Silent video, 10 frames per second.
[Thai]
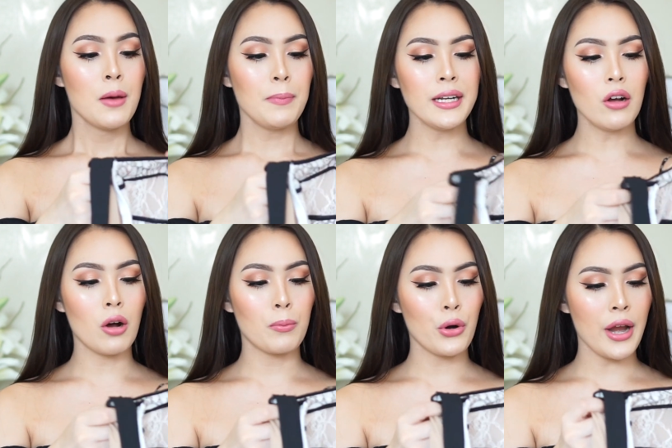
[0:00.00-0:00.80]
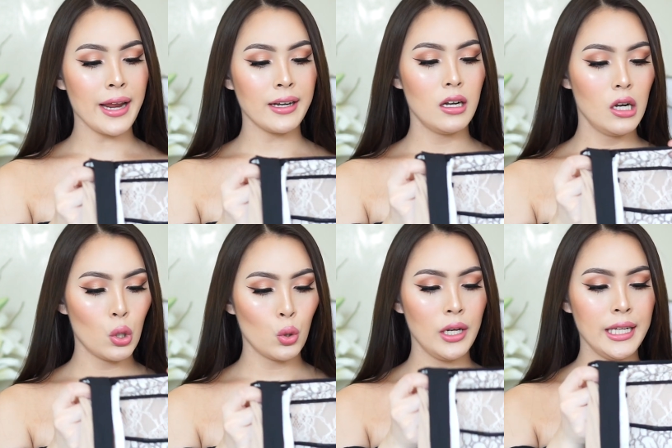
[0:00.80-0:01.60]
เป็นของแบรนด์โล
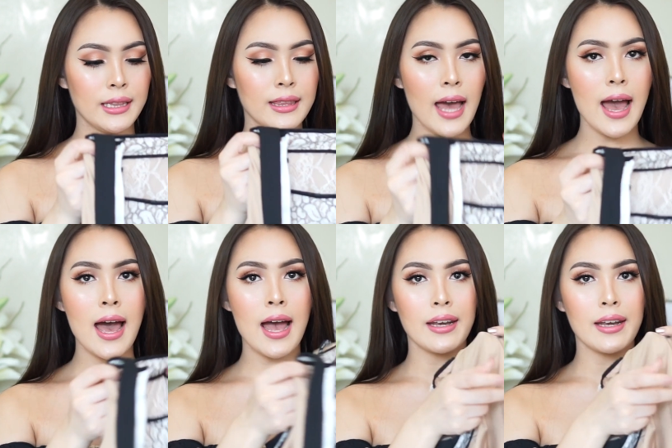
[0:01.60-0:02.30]
ลิต้า